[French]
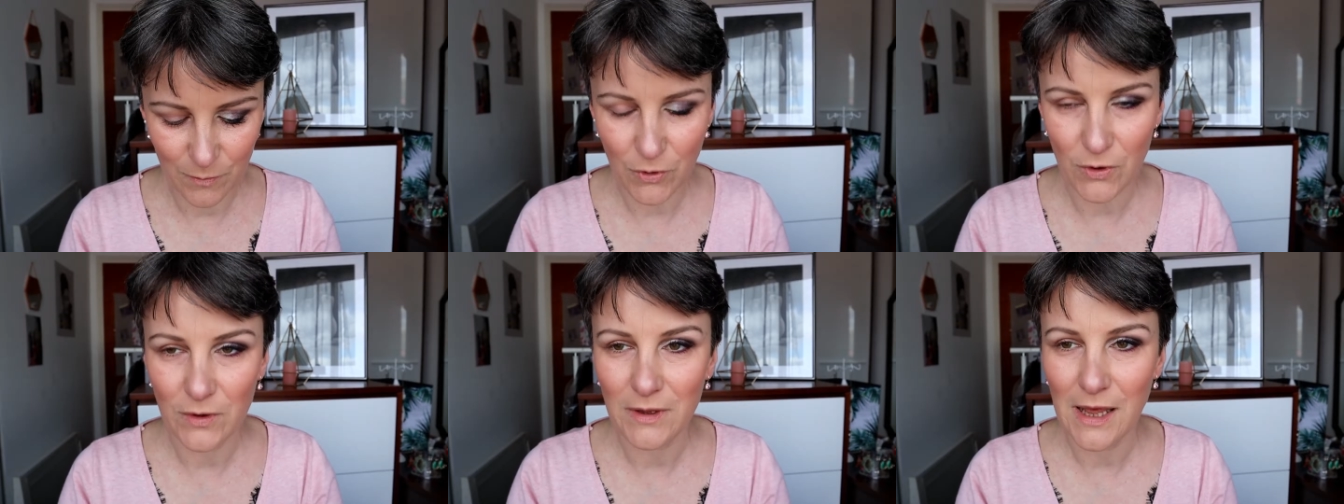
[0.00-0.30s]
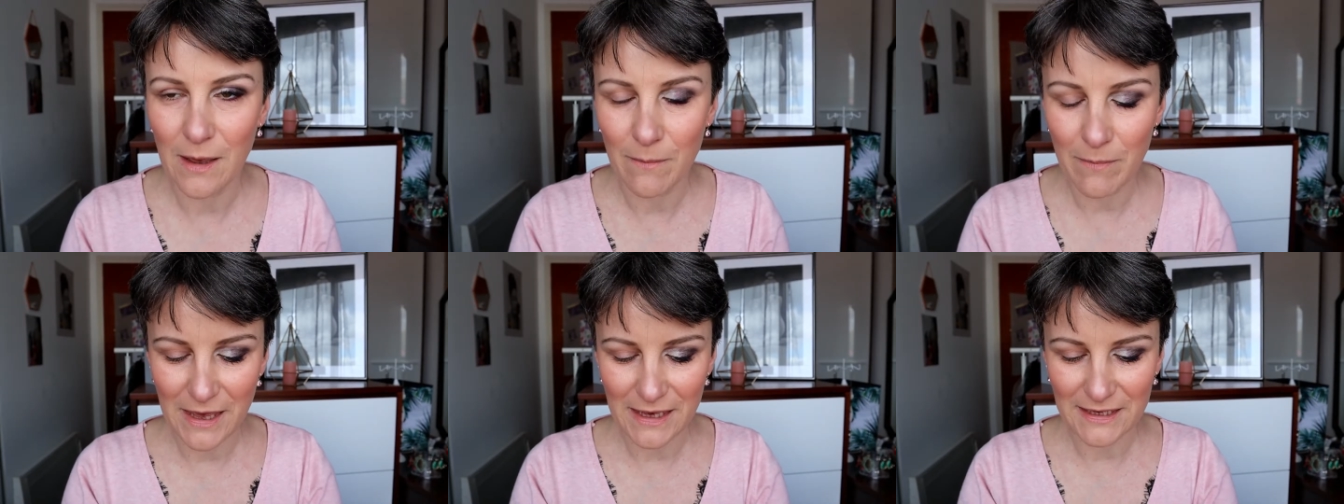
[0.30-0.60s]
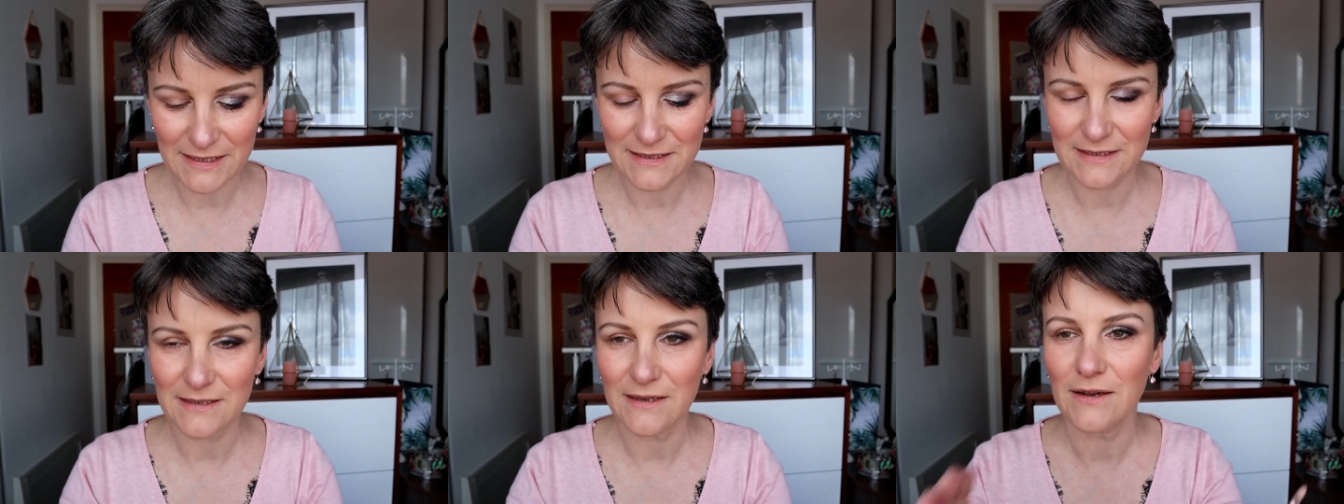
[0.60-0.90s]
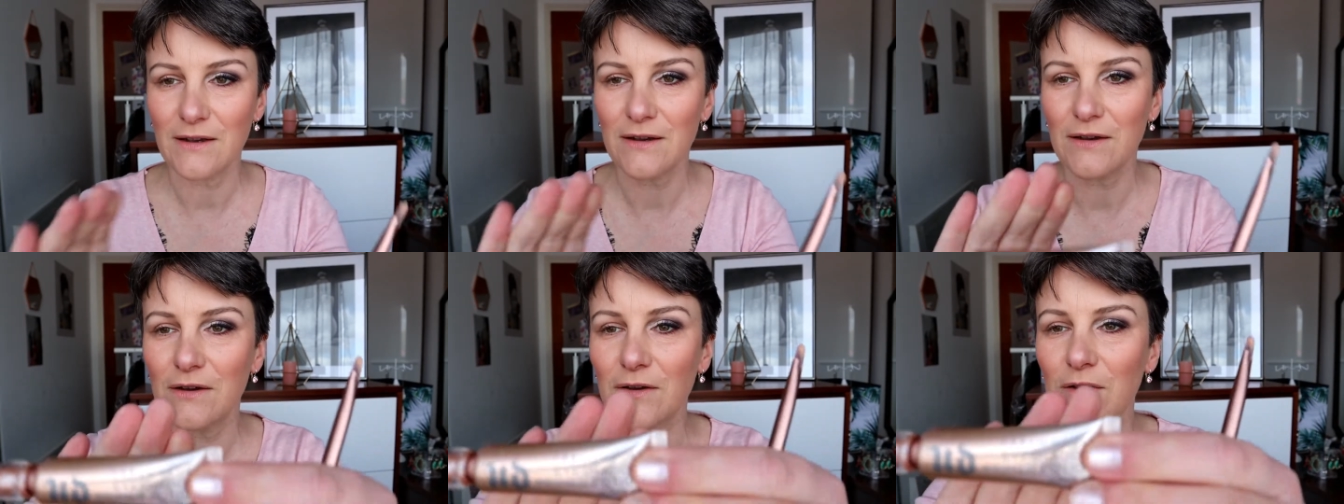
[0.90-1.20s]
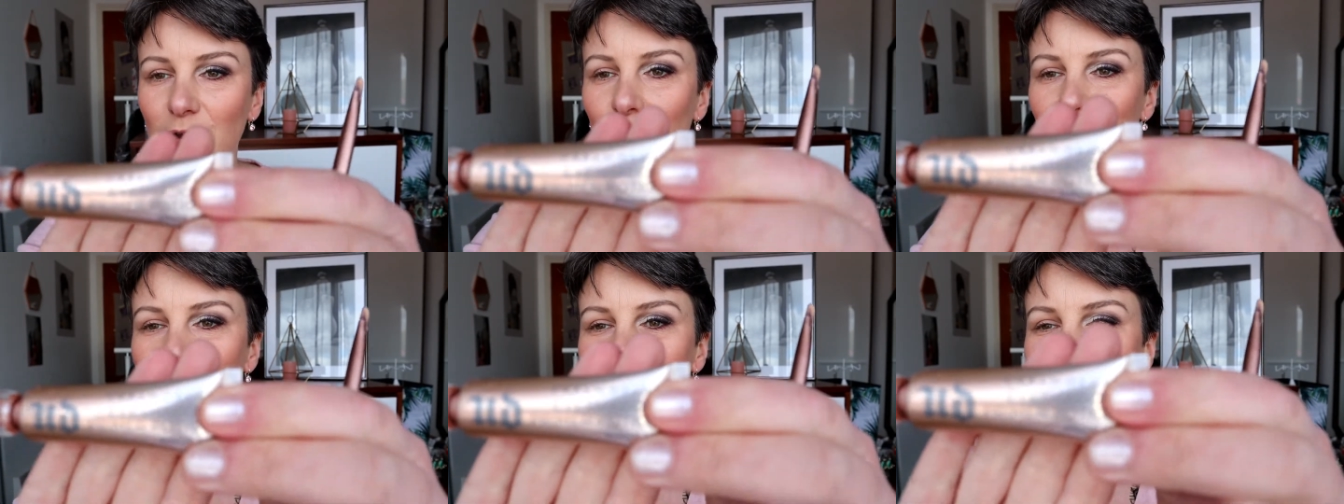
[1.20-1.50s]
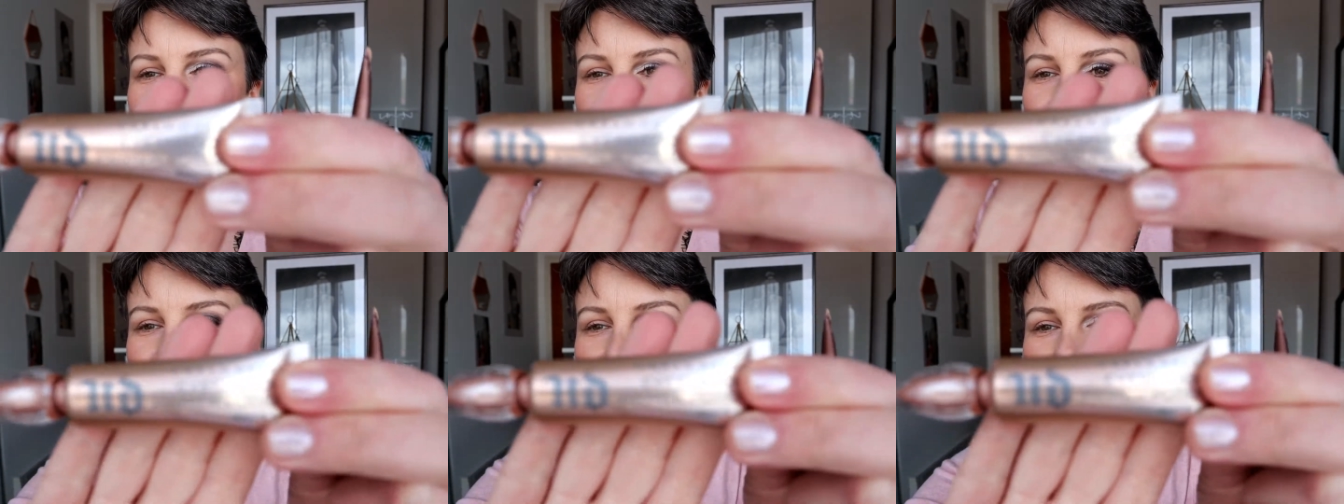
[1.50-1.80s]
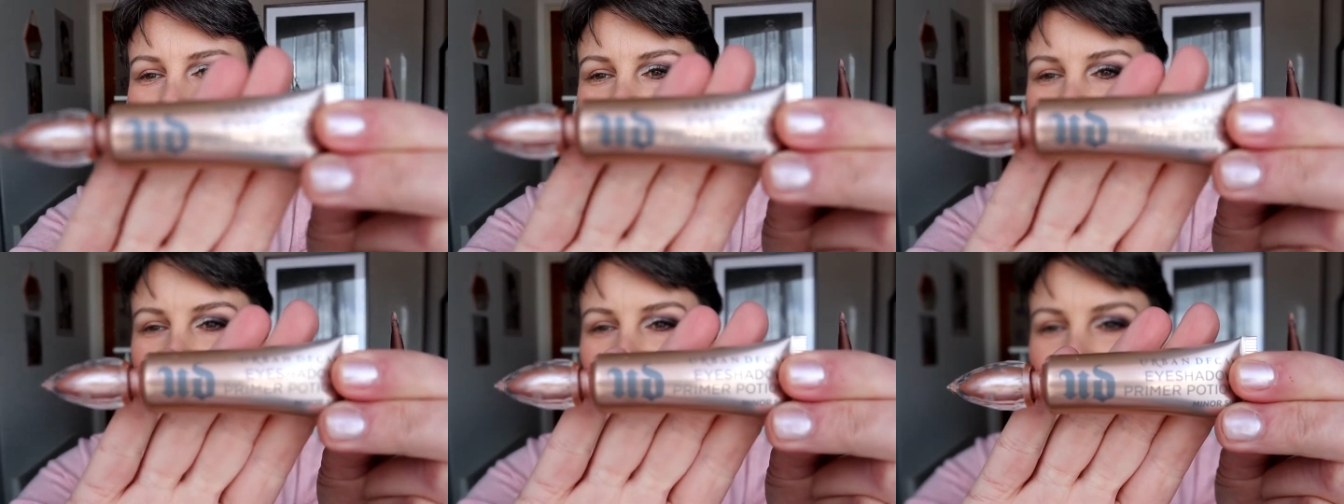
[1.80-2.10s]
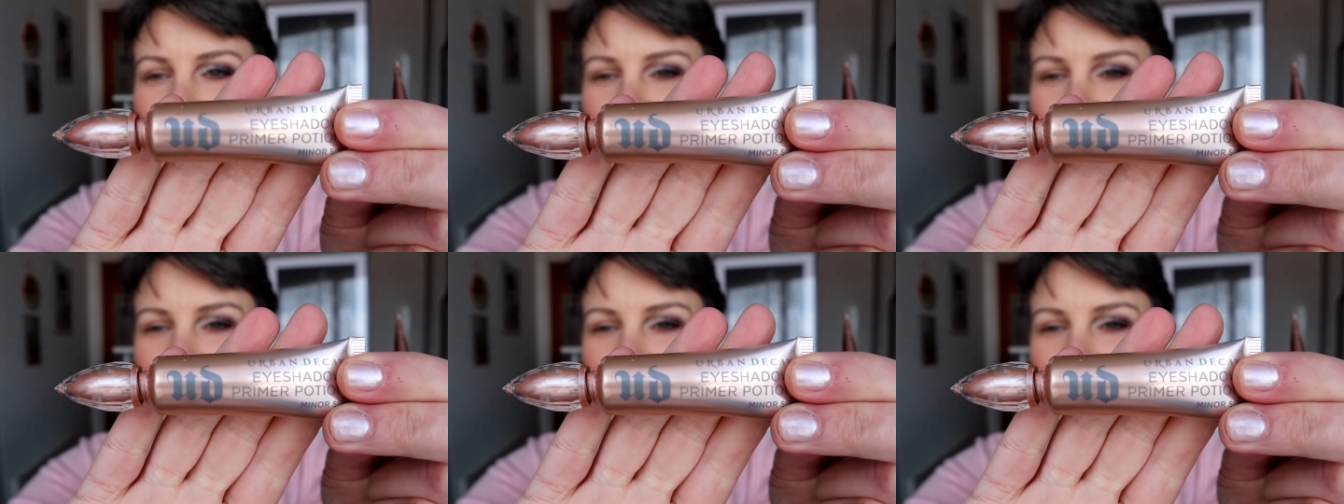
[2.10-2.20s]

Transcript: prendre la base euh, Urban Decay.